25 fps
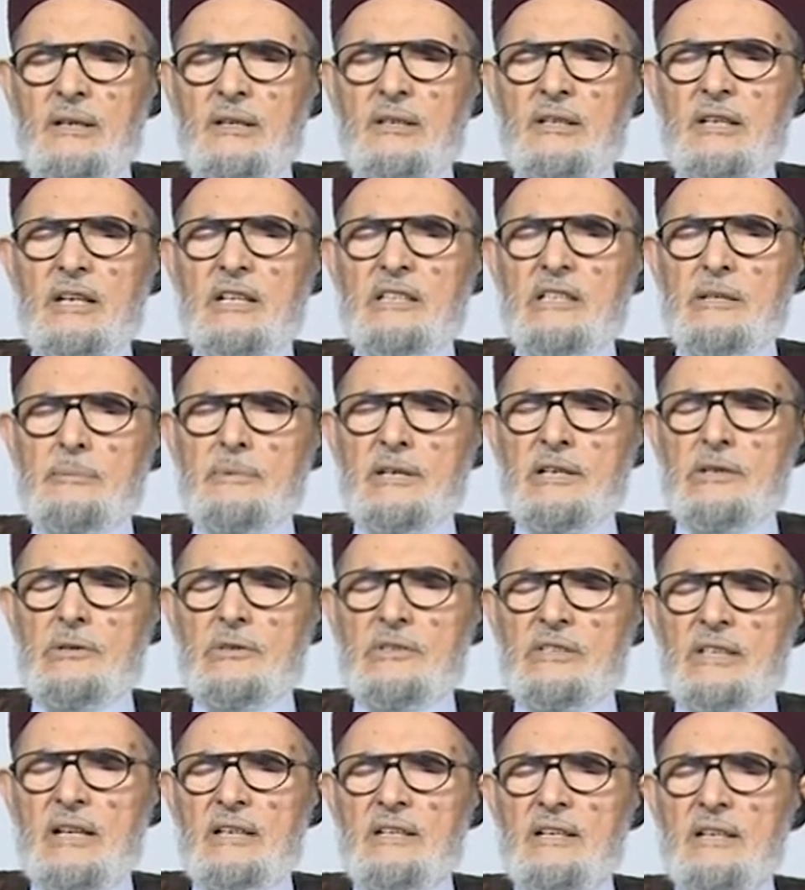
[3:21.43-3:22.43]
الله تبارك
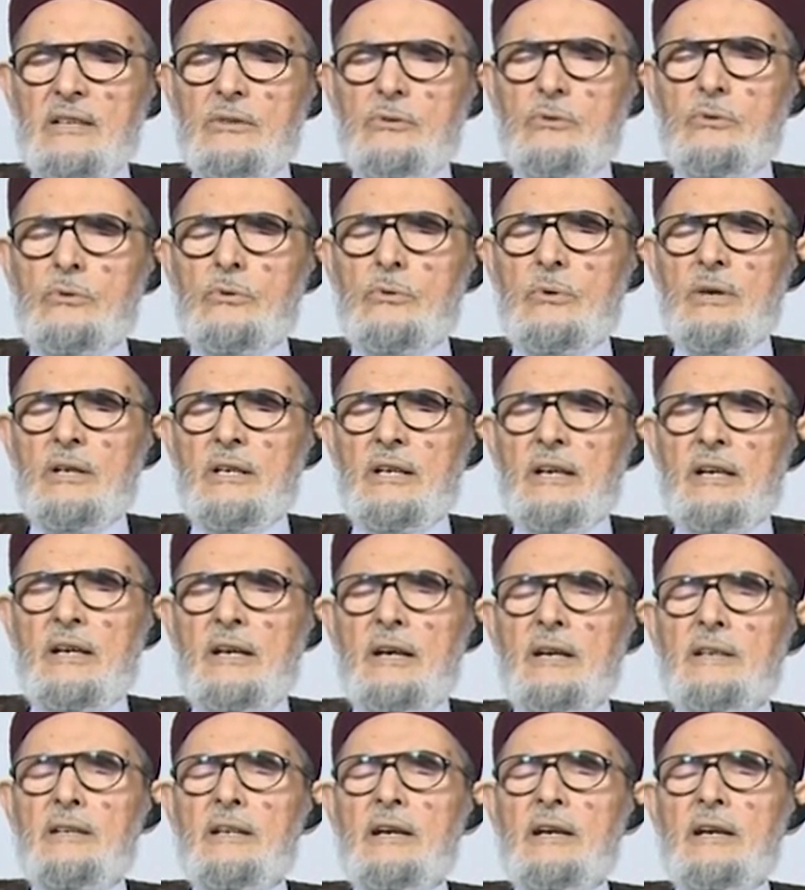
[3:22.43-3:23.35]
وتعالى يقول ولا